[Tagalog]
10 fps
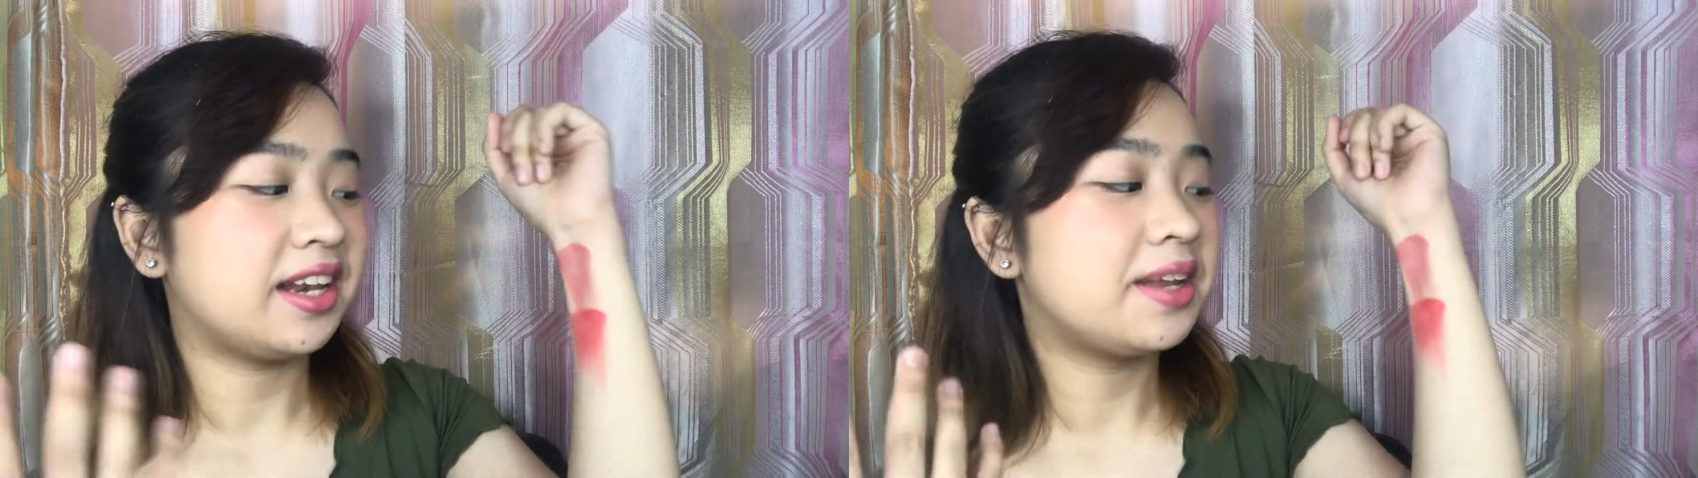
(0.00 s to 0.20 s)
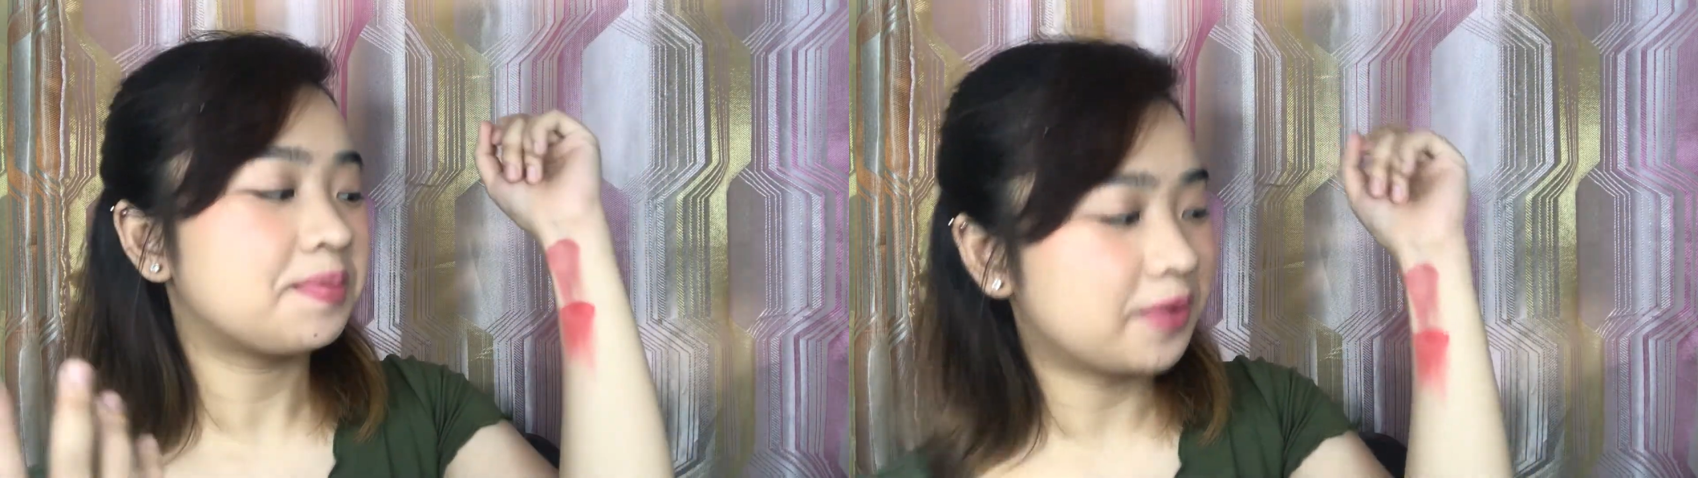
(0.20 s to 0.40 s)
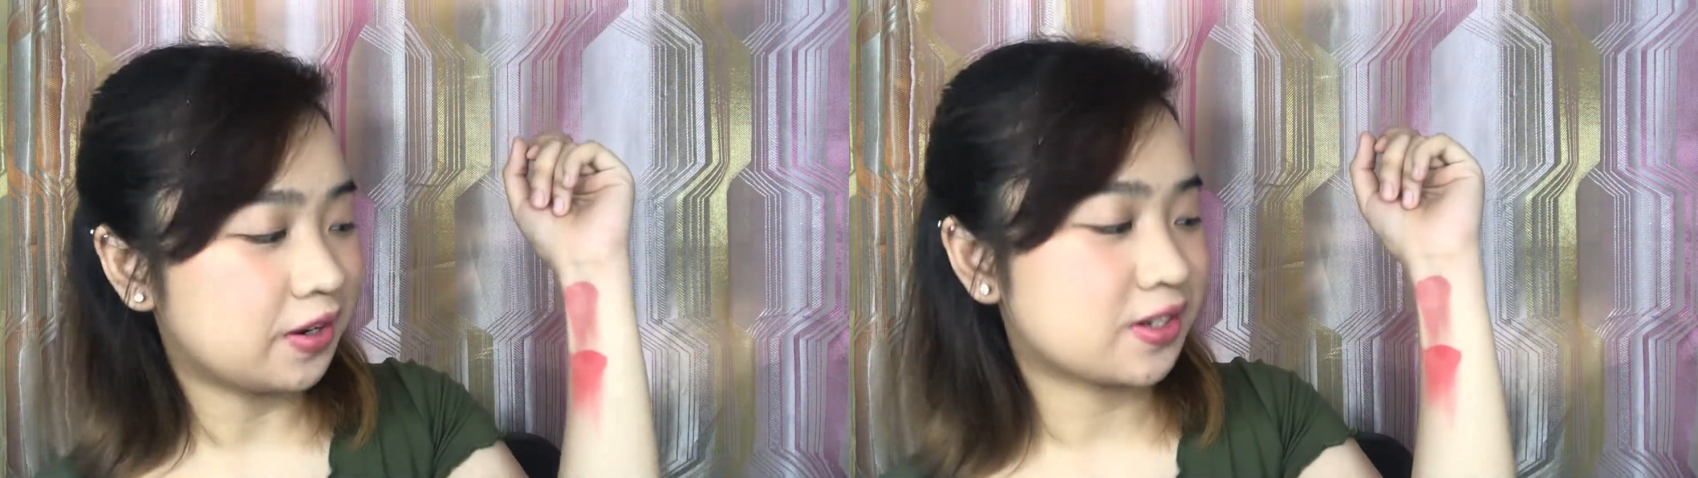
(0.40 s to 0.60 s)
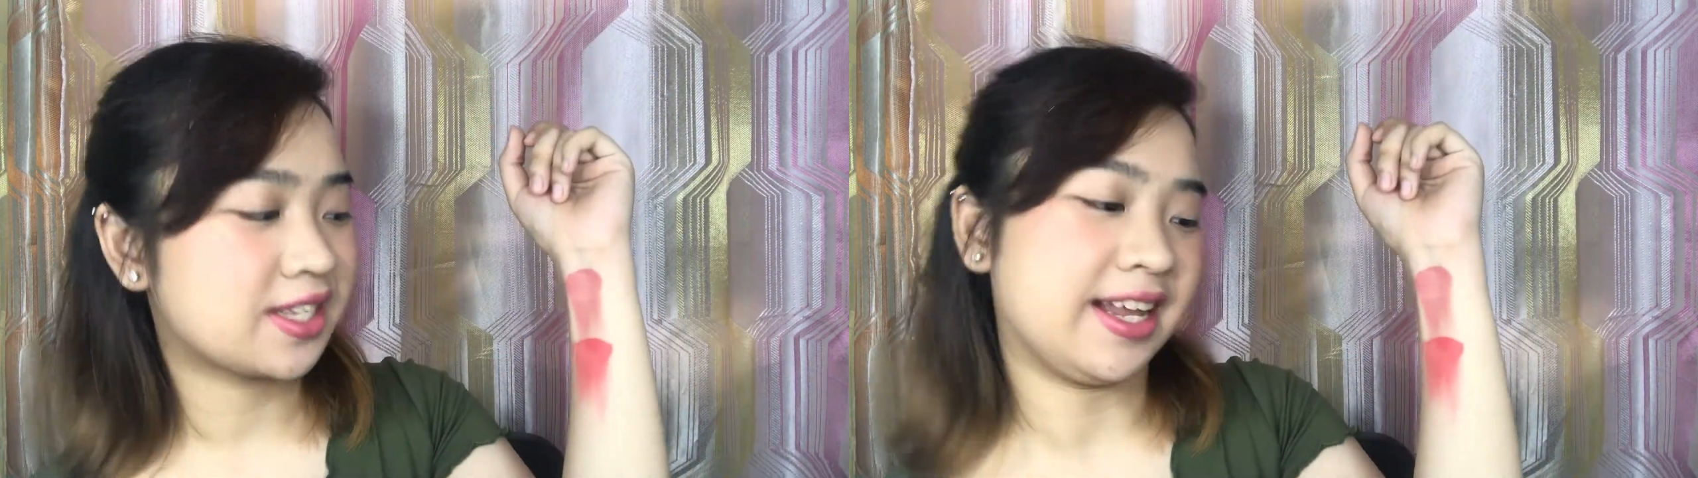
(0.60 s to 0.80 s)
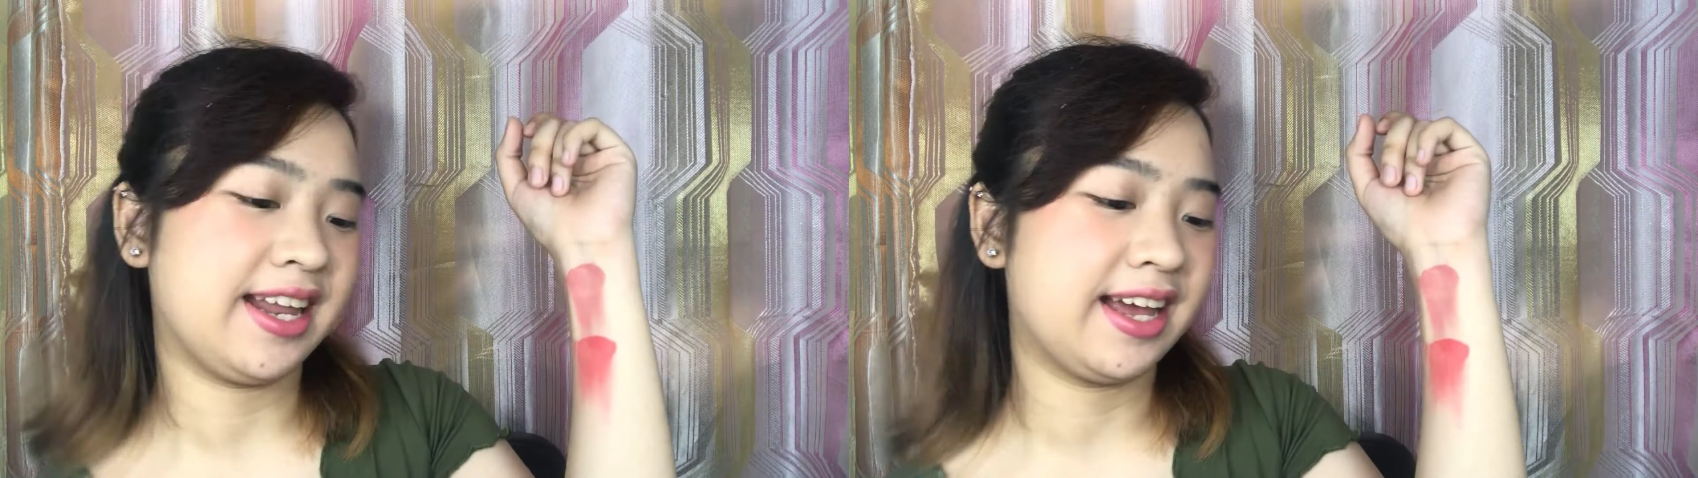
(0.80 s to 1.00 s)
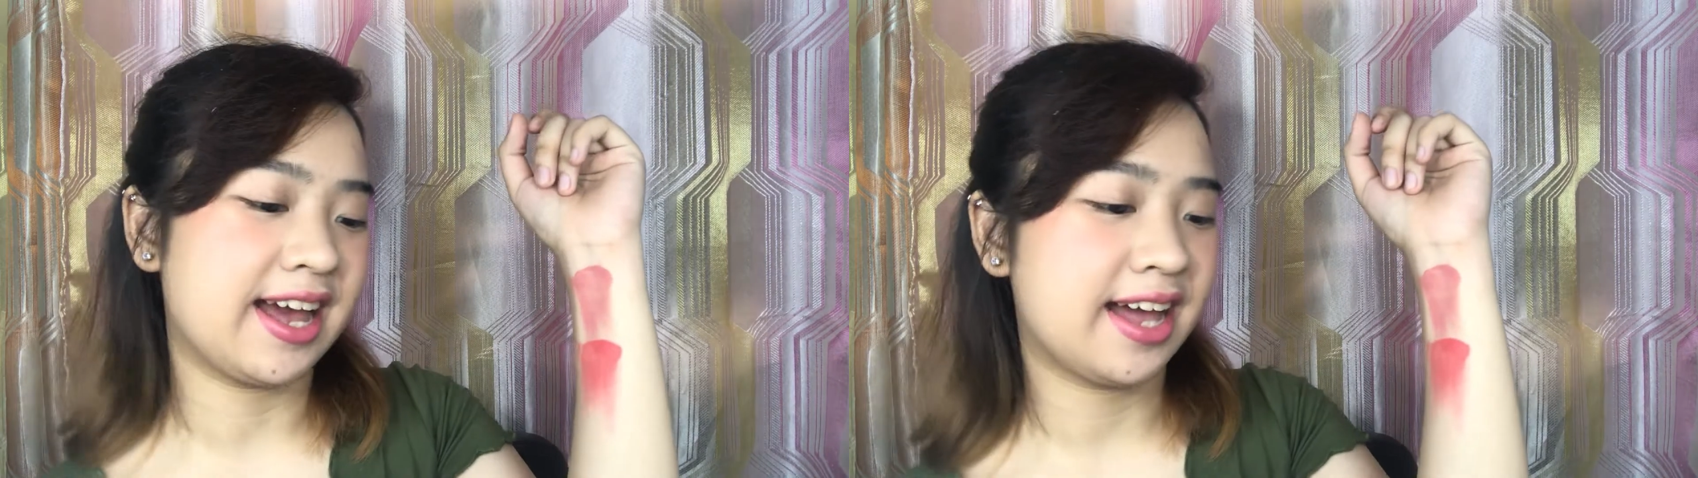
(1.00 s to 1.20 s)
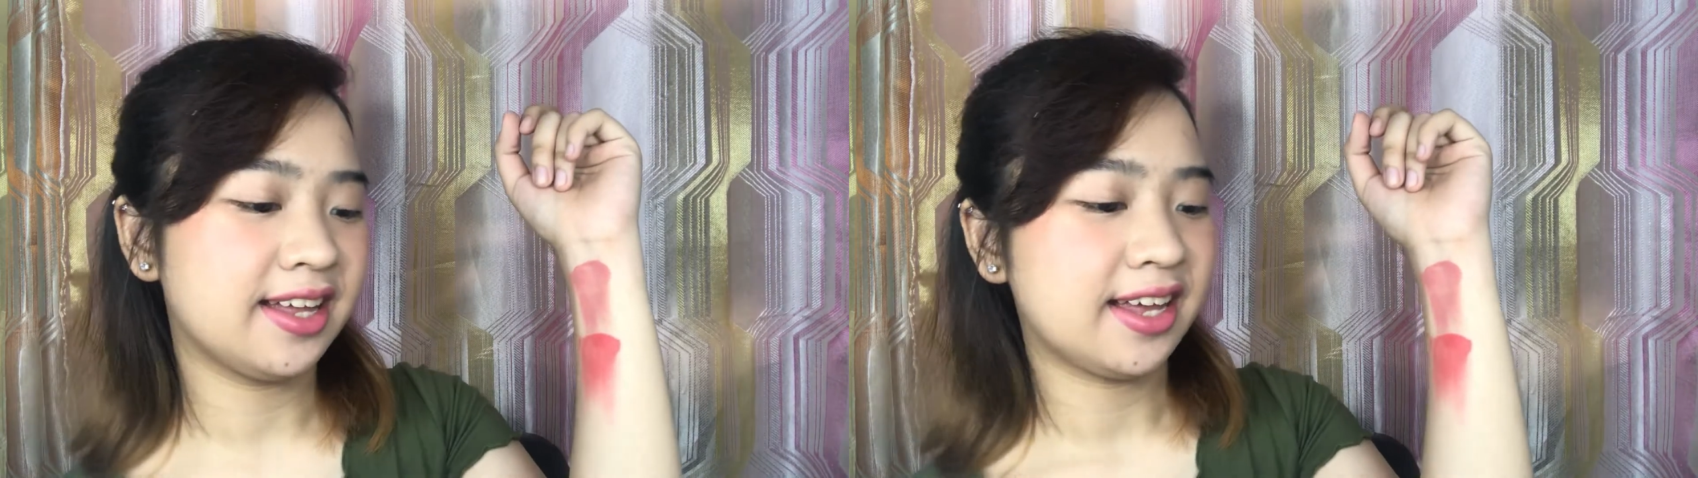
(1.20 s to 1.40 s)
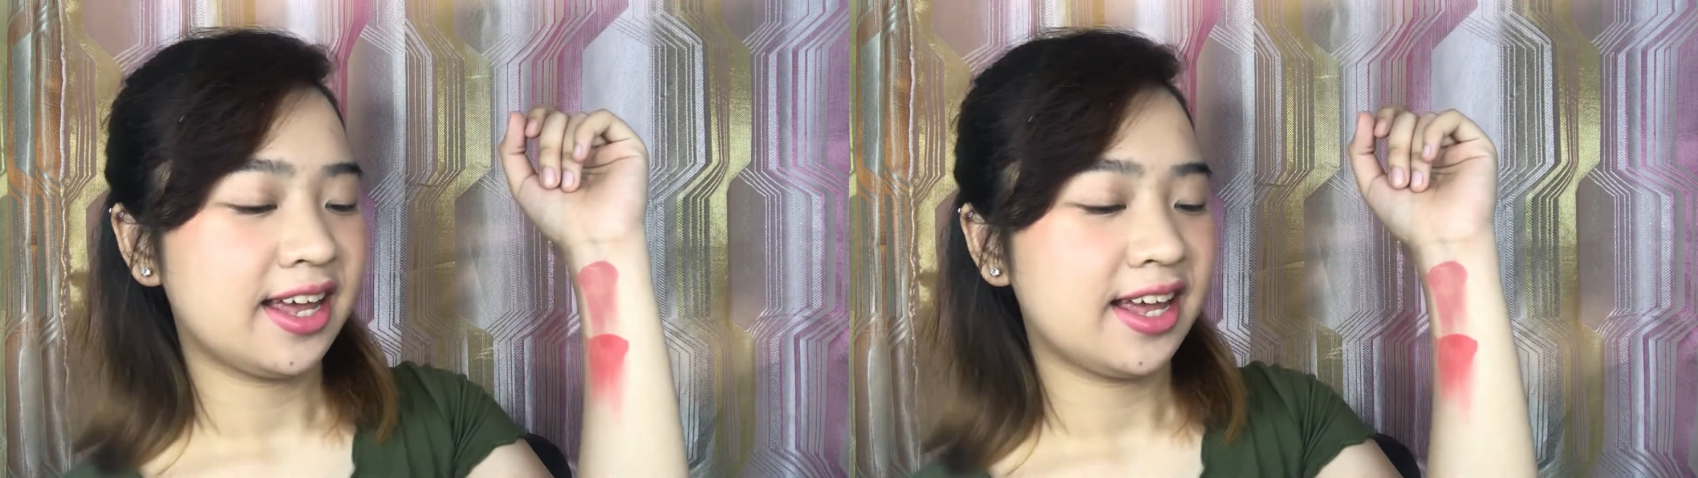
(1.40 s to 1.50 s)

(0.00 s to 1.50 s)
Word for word: lip gloss talaga.